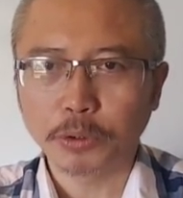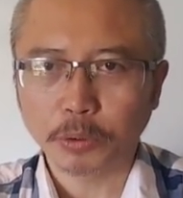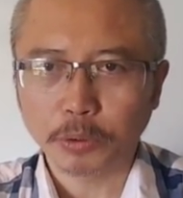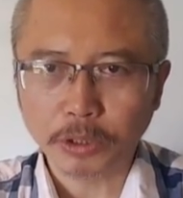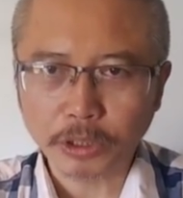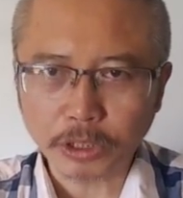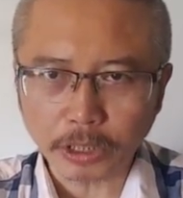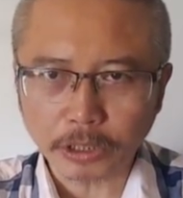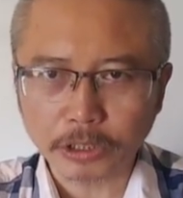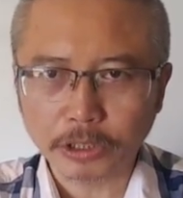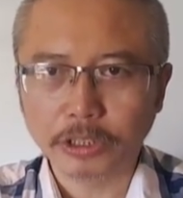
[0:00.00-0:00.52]
有
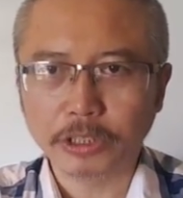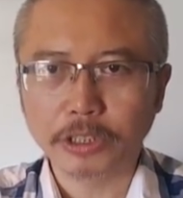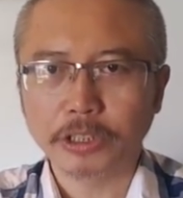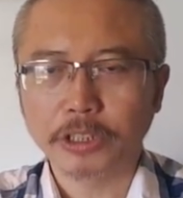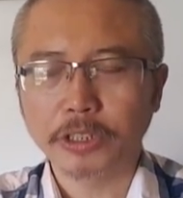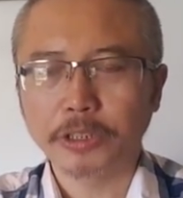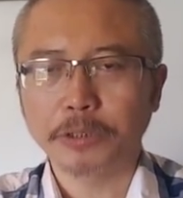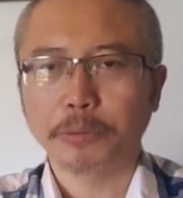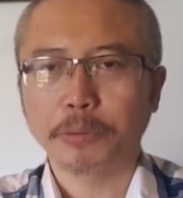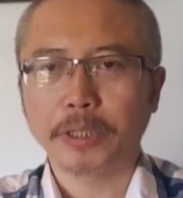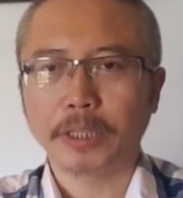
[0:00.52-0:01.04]
政治
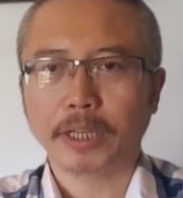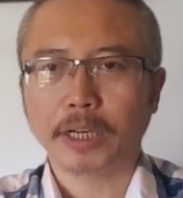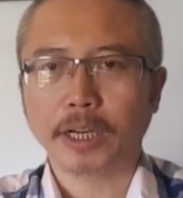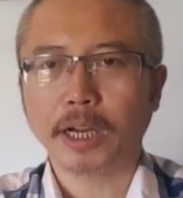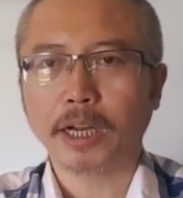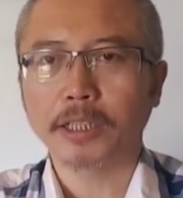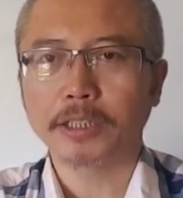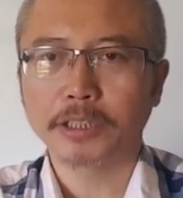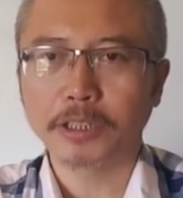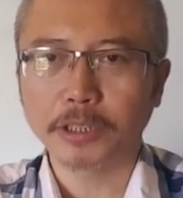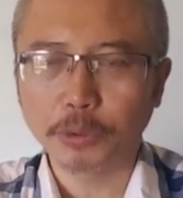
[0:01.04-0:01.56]
意味的
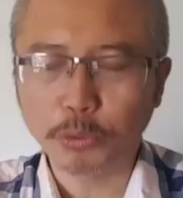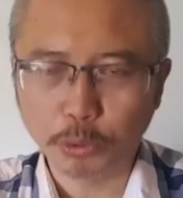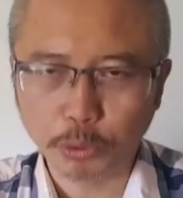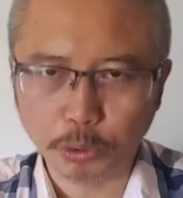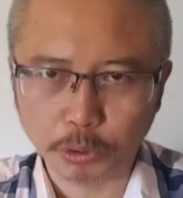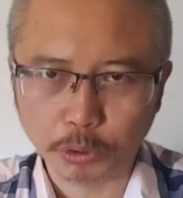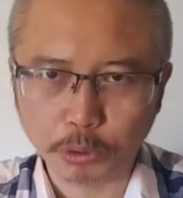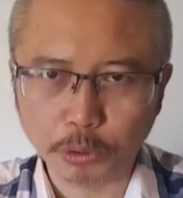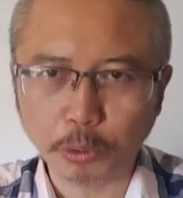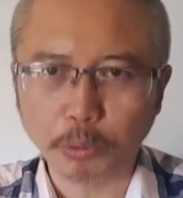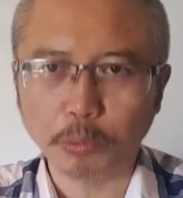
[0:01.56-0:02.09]
抗争
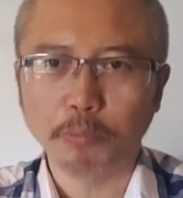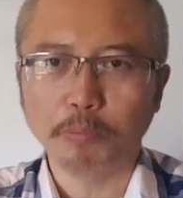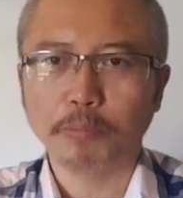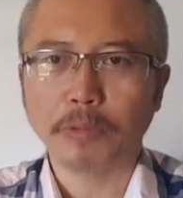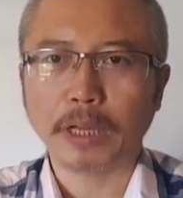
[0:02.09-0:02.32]
举动，